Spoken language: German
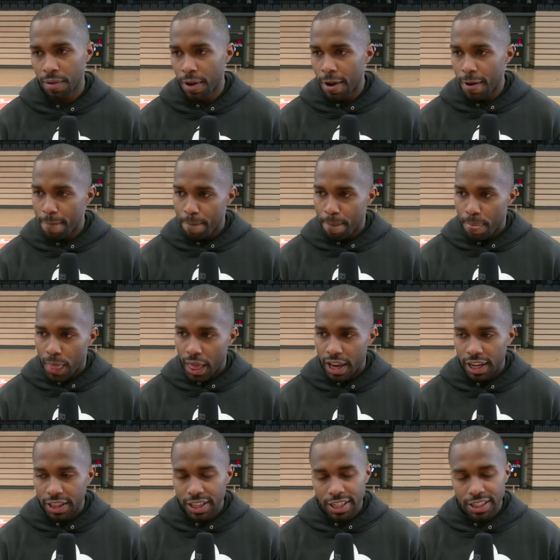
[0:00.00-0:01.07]
aufhören zu
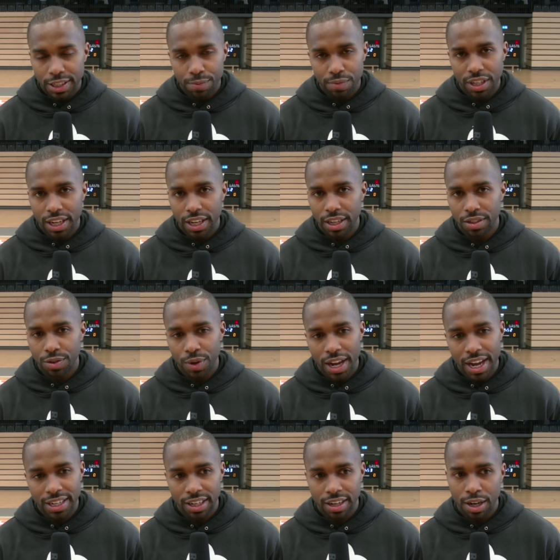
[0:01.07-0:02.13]
kämpfen, aber nicht eine
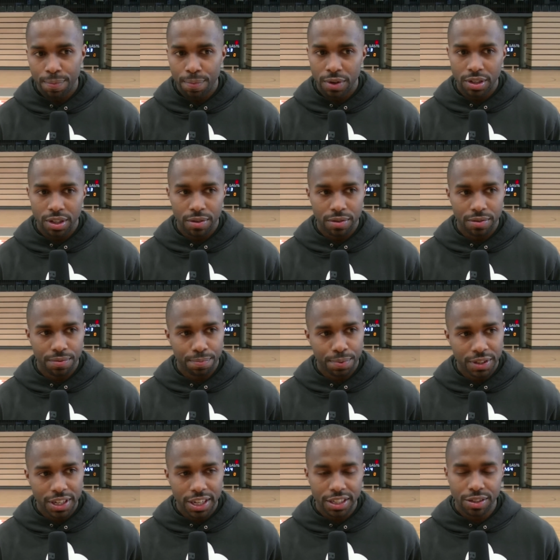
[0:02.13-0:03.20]
Sekunde früher. Wir
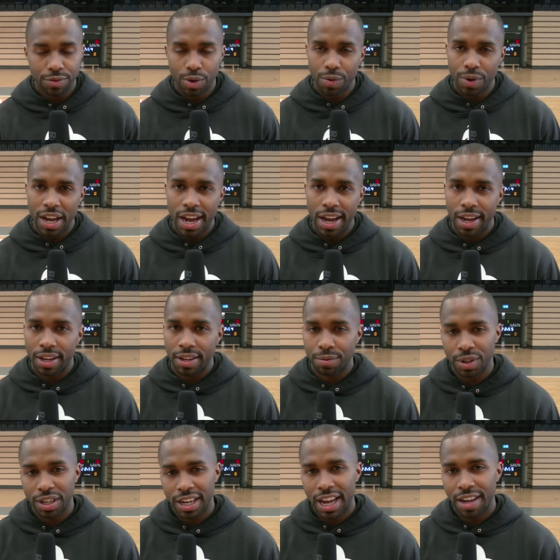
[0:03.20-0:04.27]
waren da einfach nicht
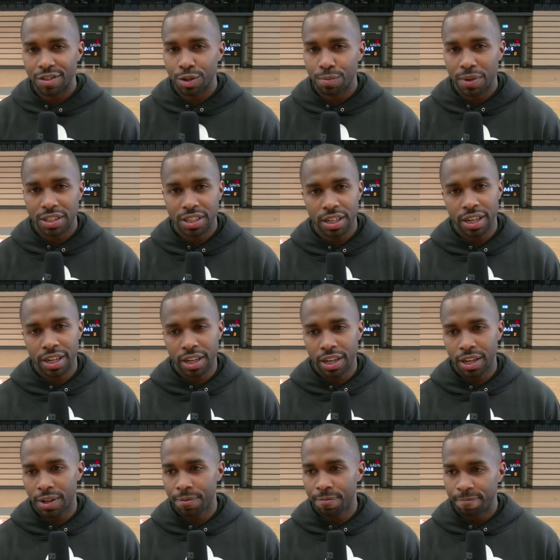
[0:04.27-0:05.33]
auf der Höhe, das hat
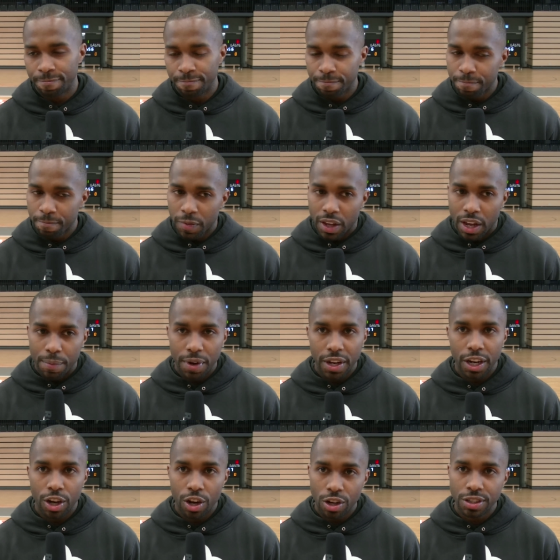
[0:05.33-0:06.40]
uns den Sieg
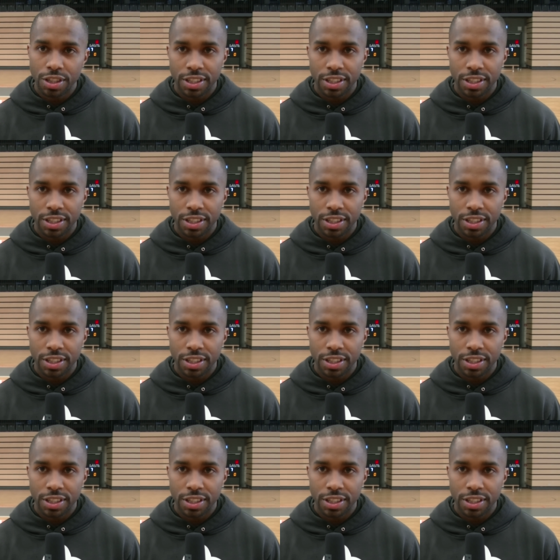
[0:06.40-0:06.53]
gekostet.